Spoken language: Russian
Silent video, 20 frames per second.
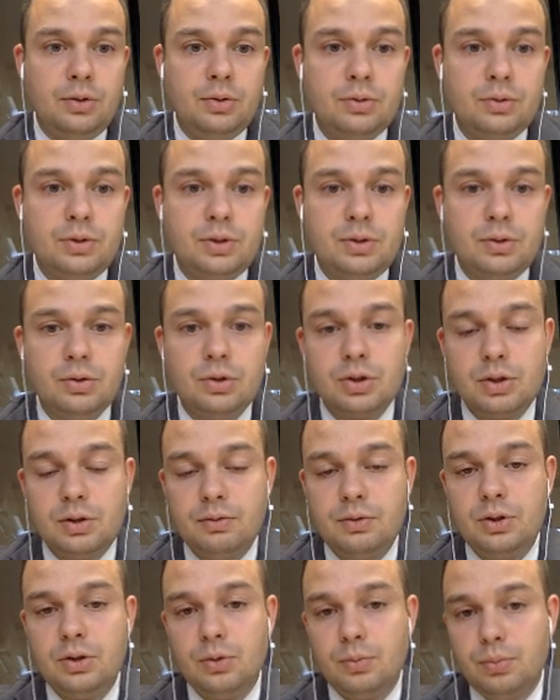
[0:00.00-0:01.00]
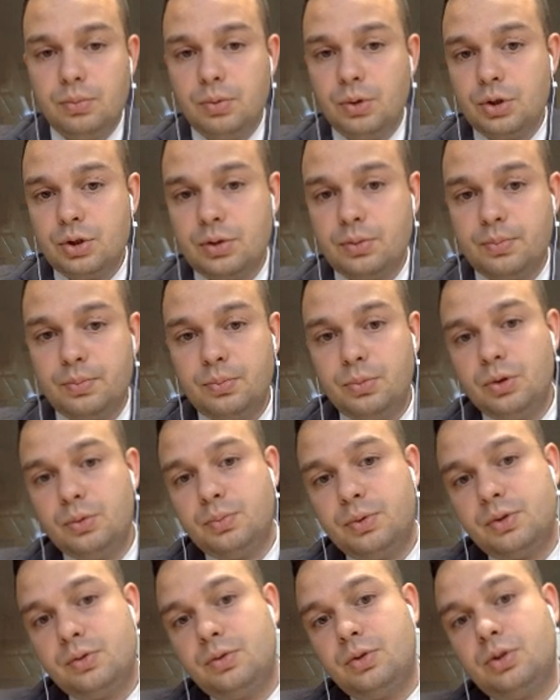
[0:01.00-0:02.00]
ну, а сегодняшнее видео больше будет
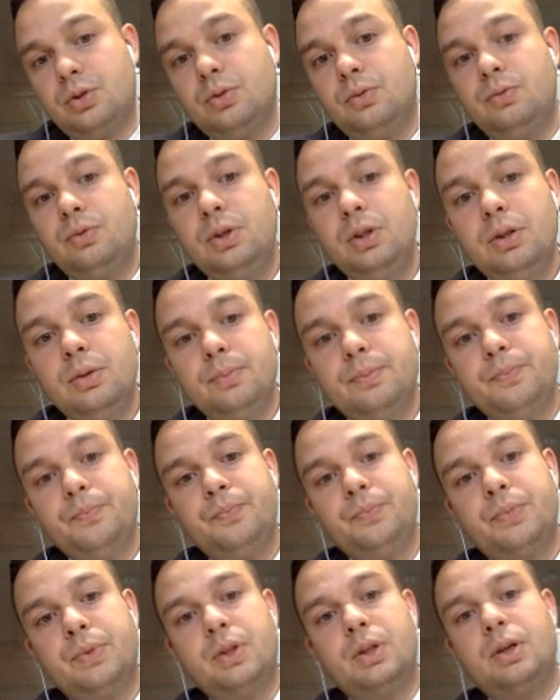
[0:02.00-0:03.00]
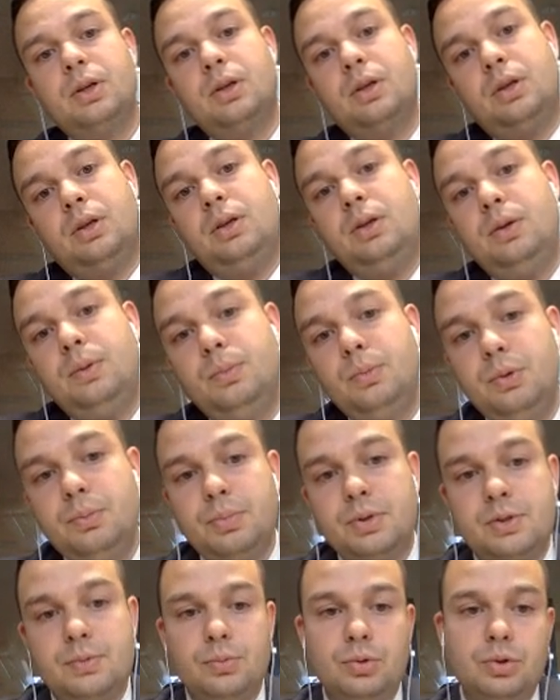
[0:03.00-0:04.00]
посвящено виллам. И мы
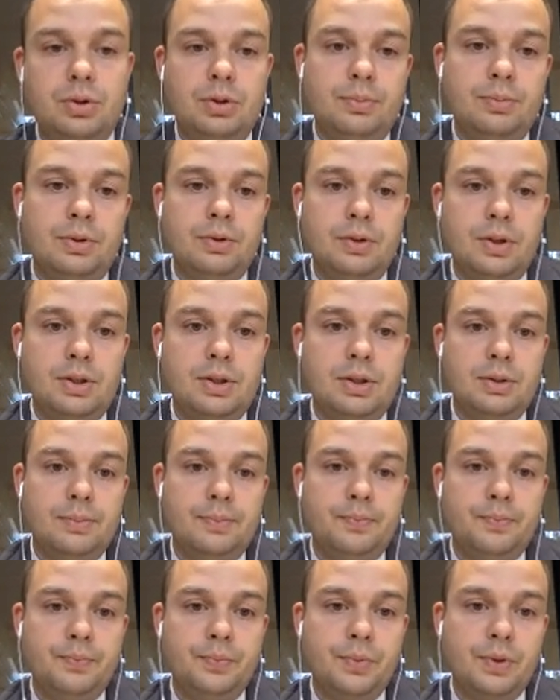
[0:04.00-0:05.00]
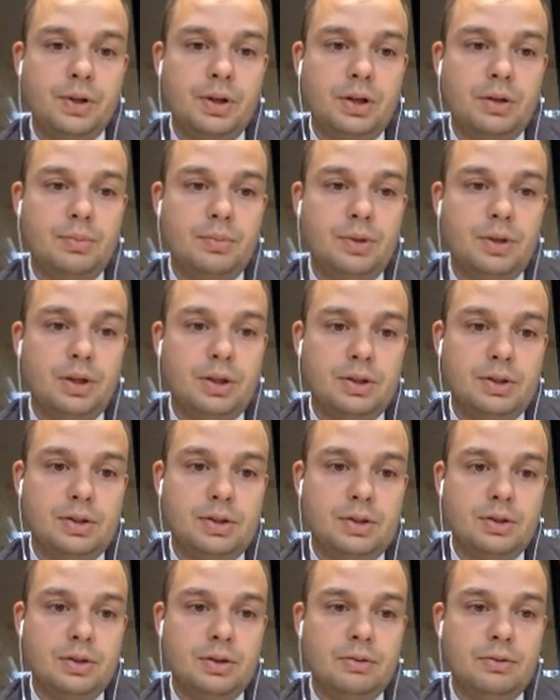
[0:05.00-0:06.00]
посмотрим, давайте, как менялась
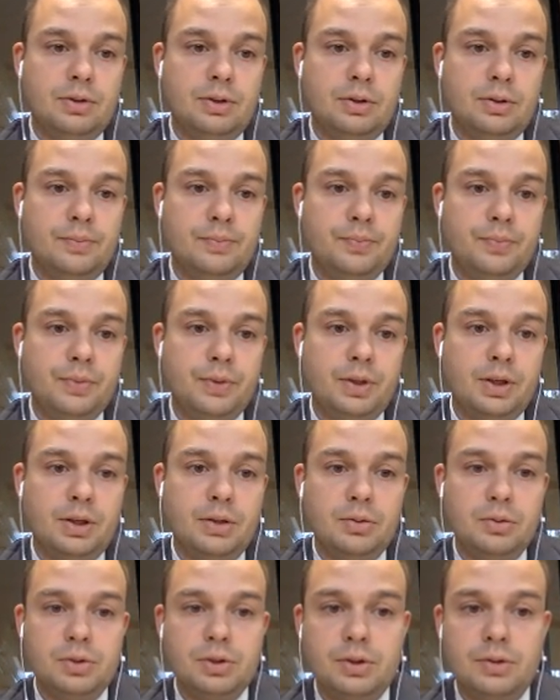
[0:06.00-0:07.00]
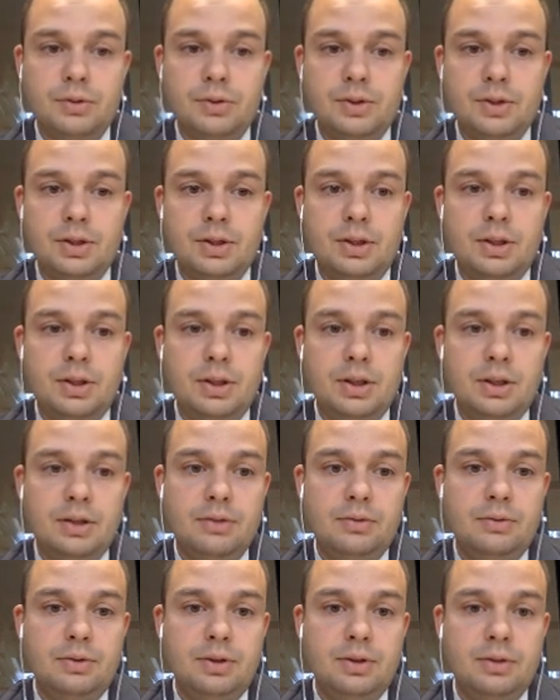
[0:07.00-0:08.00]
цена на виллы. На острове
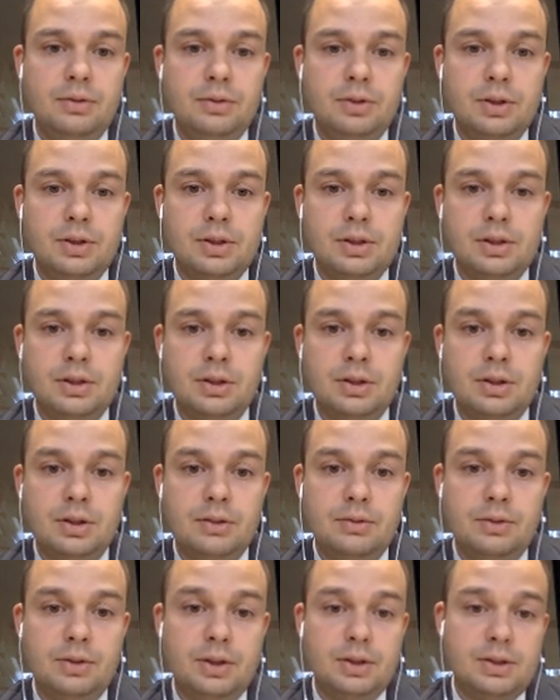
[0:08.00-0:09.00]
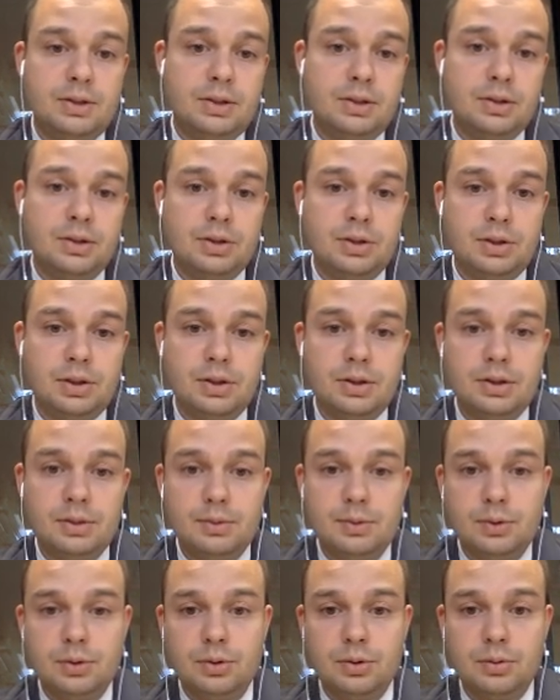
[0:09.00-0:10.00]
Садият виллы выросли на
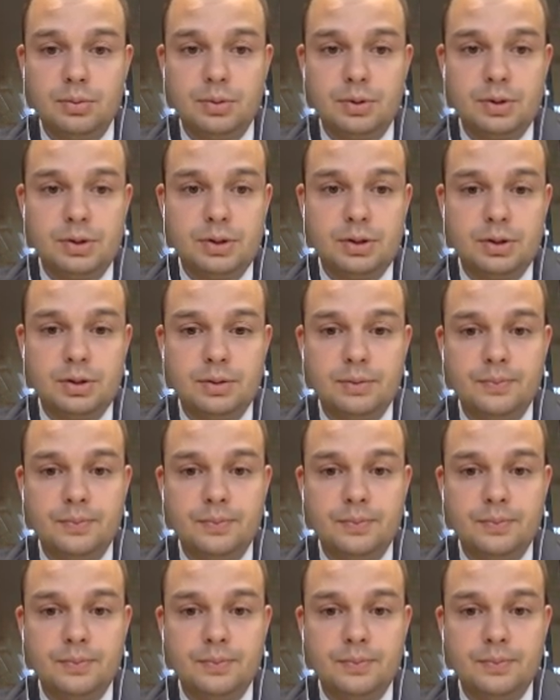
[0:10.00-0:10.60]
12,67%.